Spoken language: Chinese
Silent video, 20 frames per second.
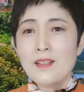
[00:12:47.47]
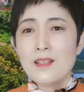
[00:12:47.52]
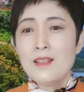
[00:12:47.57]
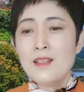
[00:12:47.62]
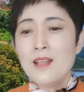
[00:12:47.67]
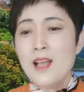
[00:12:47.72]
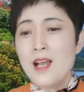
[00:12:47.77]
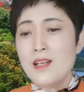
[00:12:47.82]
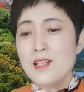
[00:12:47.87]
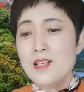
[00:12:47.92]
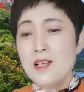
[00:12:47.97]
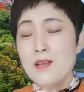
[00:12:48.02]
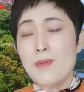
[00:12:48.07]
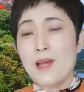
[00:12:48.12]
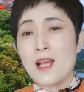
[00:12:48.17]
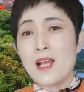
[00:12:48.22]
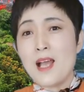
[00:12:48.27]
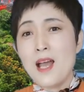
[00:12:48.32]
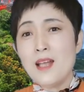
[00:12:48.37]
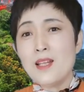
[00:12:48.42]
那日
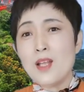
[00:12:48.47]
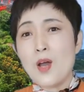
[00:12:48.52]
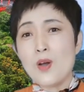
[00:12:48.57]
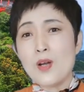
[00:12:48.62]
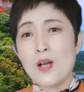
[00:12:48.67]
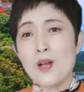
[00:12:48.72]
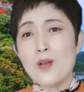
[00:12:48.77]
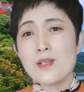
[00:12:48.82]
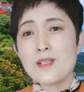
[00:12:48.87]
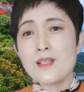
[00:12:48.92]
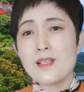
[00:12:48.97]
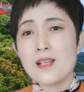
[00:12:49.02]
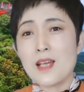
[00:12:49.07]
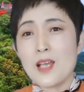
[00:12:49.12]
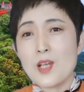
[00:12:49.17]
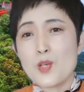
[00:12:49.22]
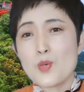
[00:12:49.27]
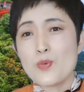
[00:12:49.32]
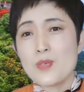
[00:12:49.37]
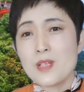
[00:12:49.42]
本看到俄罗斯
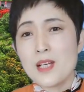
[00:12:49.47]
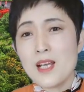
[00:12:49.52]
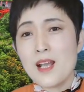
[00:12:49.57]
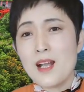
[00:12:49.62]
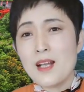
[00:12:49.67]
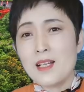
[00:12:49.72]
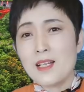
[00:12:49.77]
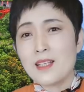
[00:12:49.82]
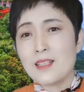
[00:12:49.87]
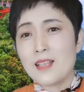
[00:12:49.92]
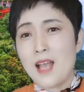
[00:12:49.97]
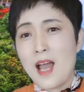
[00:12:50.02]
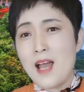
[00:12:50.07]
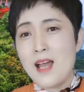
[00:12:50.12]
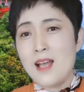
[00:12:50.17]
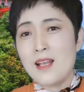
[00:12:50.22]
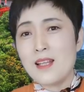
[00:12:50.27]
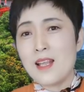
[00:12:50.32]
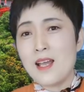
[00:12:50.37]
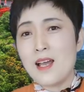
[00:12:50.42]
给出这样的答
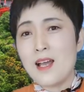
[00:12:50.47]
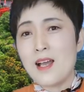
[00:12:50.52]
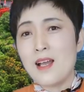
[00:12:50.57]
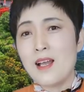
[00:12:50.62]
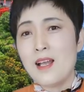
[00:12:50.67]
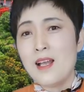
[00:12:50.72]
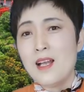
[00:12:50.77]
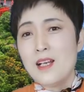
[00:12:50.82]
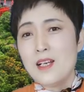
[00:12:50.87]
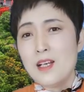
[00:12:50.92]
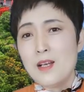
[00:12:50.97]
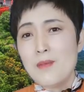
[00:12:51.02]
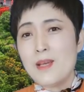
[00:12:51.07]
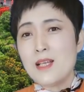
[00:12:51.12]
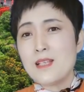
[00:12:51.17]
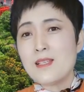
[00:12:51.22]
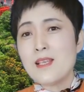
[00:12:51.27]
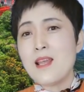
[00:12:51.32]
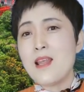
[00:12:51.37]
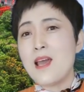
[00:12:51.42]
案呢？日
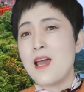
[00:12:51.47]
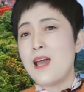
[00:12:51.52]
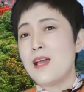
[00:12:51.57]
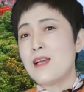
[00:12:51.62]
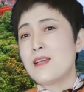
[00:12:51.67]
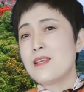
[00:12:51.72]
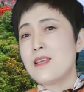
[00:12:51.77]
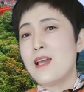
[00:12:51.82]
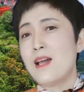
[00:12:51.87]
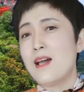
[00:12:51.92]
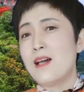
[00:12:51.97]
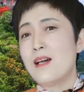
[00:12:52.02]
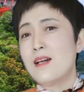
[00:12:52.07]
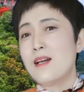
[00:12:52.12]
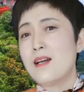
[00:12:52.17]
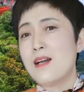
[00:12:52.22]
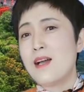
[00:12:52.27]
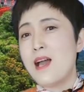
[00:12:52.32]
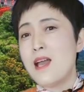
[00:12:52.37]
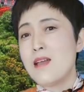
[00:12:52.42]
本现在也
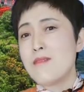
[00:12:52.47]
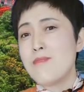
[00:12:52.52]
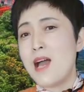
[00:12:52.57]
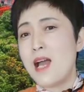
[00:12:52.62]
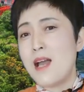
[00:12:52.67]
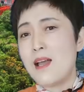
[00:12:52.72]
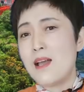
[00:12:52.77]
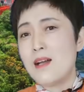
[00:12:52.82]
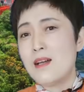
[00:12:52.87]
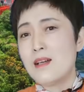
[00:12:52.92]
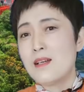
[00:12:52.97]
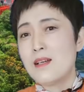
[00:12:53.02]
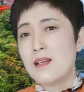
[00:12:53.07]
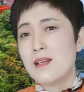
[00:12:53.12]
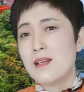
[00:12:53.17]
很害怕呀。